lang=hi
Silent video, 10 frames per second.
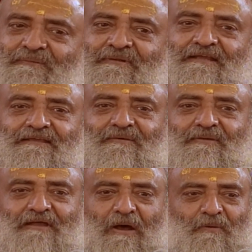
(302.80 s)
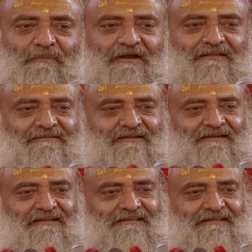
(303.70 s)
धोने की और आओ भगत
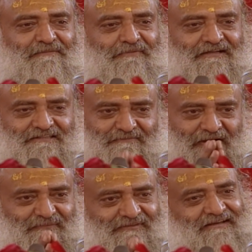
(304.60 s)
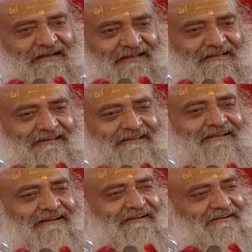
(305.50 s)
करने की ये भक्ति भाव दिखाने की
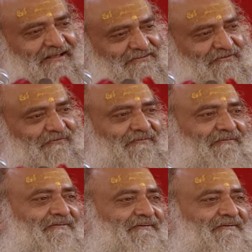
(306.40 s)
लीला छोड़ो